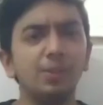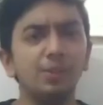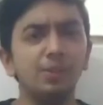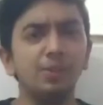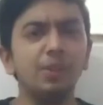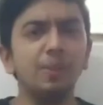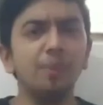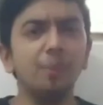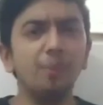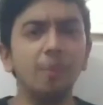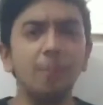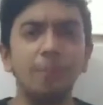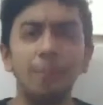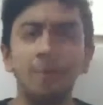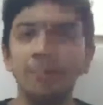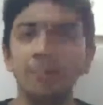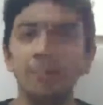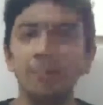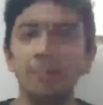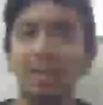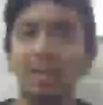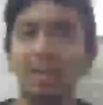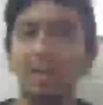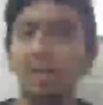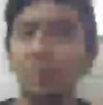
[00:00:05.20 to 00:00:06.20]
क्या दोस्तों आपको
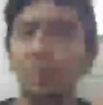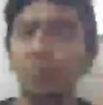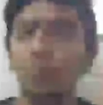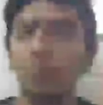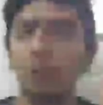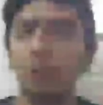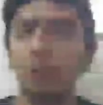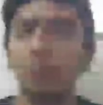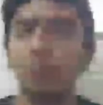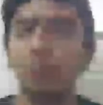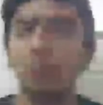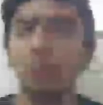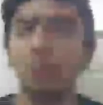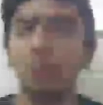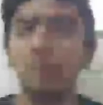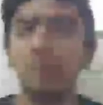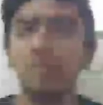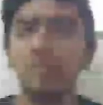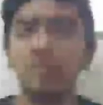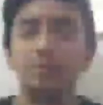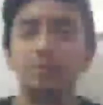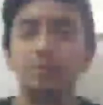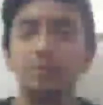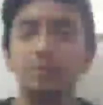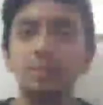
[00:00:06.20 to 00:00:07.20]
पता है कि पूरे वर्ल्ड
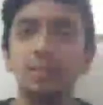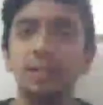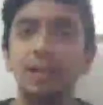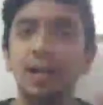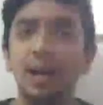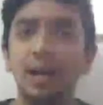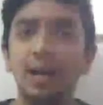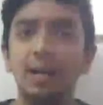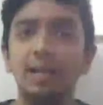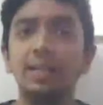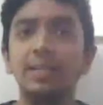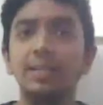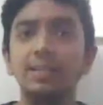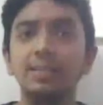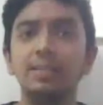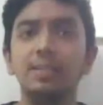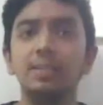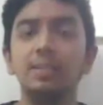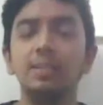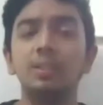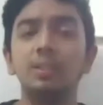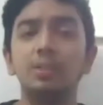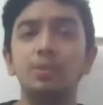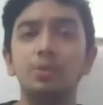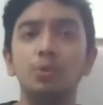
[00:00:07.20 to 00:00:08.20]
में सबसे
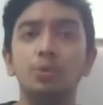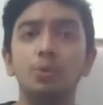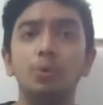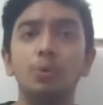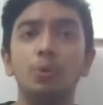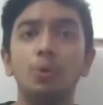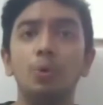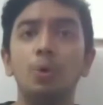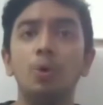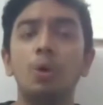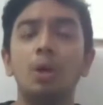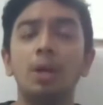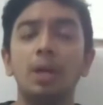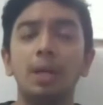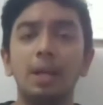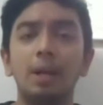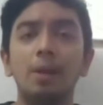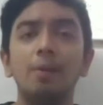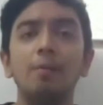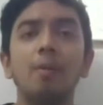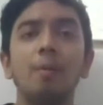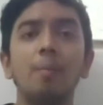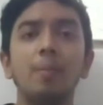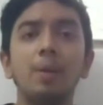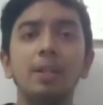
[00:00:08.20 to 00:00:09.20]
हाईएस्ट जो
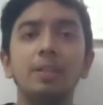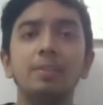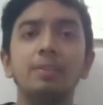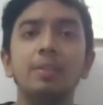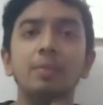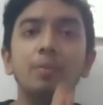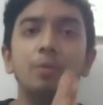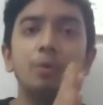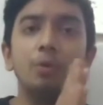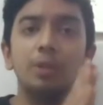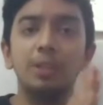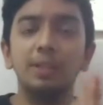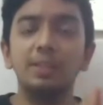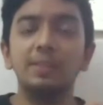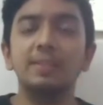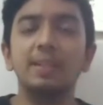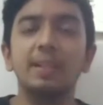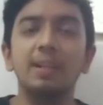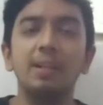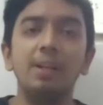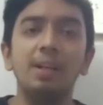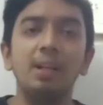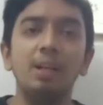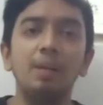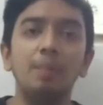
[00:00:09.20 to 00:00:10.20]
रेलवे ब्रिज है वो
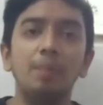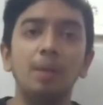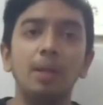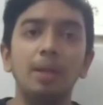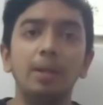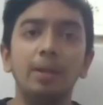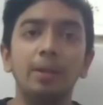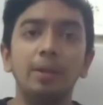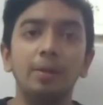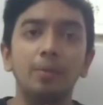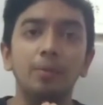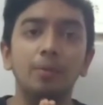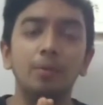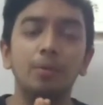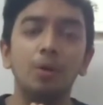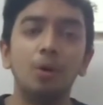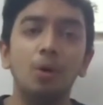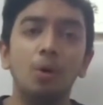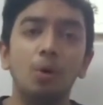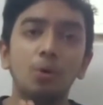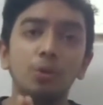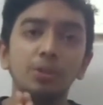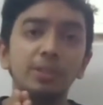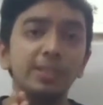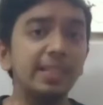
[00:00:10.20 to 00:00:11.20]
किस कंट्री में है
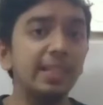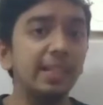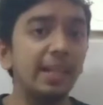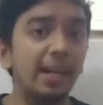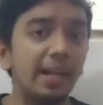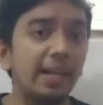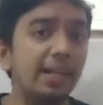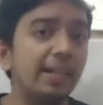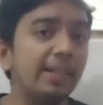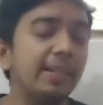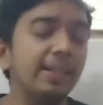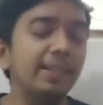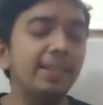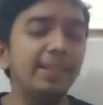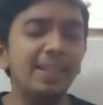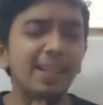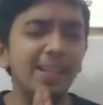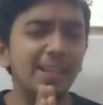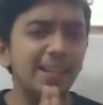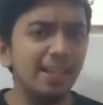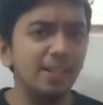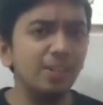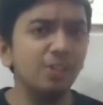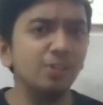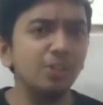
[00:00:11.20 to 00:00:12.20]
और इसकी हाइट
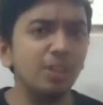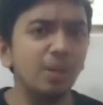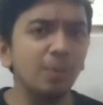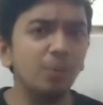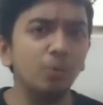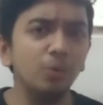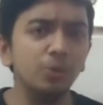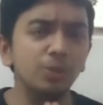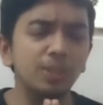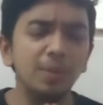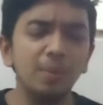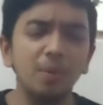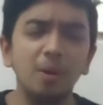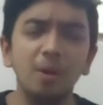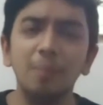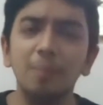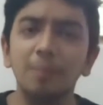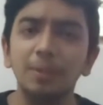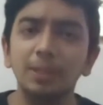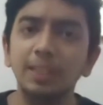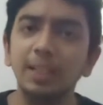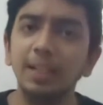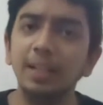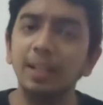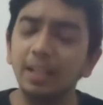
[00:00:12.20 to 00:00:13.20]
कितनी क्या दोस्तों आपको उसके बारे
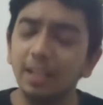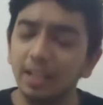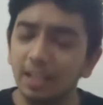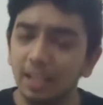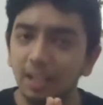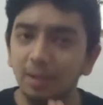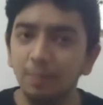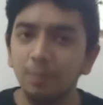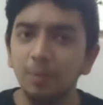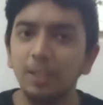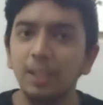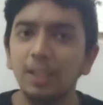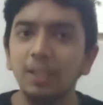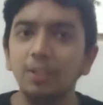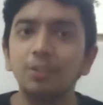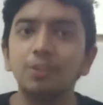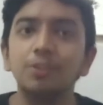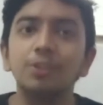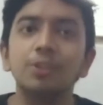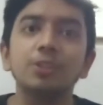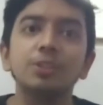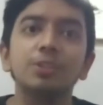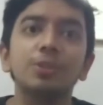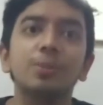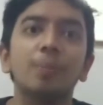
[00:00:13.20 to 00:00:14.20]
में पता है अगर नहीं पता है
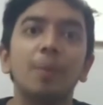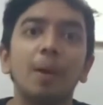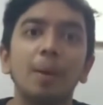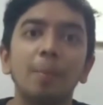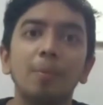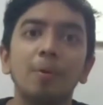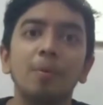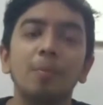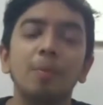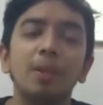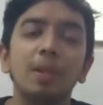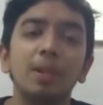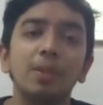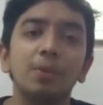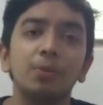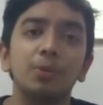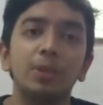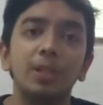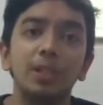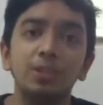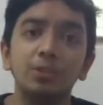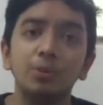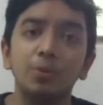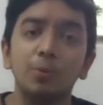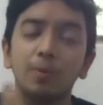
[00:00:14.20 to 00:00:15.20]
तो दोस्तों मैं आपको बता
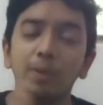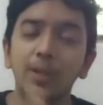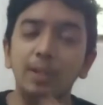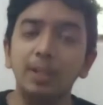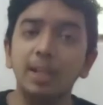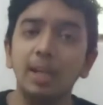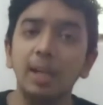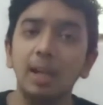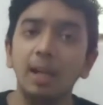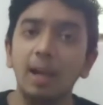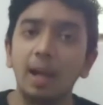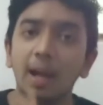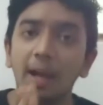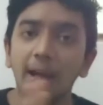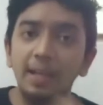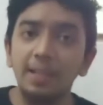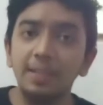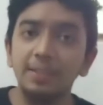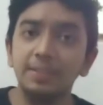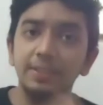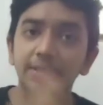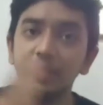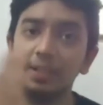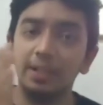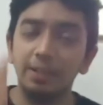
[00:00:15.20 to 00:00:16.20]
दूँ ये जो वर्ल्ड का
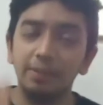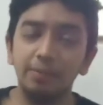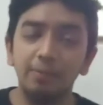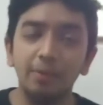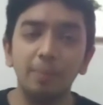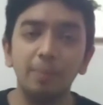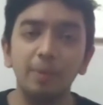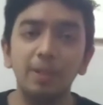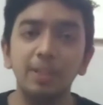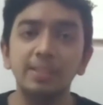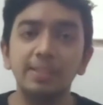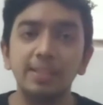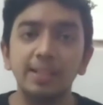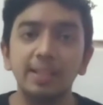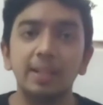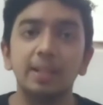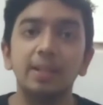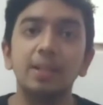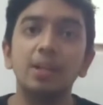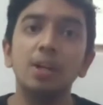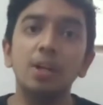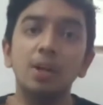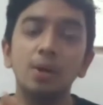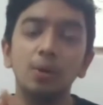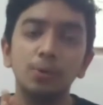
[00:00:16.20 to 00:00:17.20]
हाइएस्ट रेलवे ब्रिज है